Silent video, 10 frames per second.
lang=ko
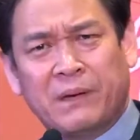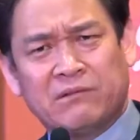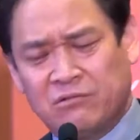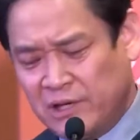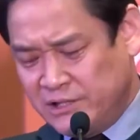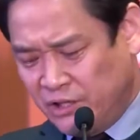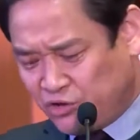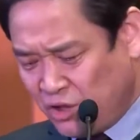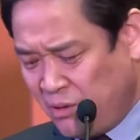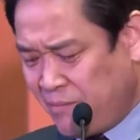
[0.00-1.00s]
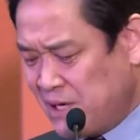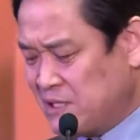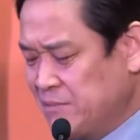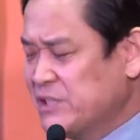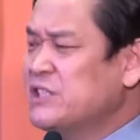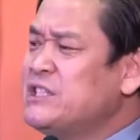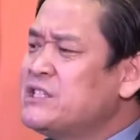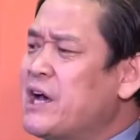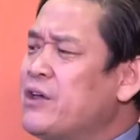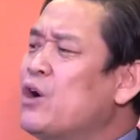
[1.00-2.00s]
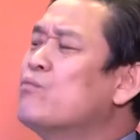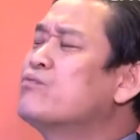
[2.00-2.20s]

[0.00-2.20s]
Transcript: 베드로가 예수님의 말씀을 의지하여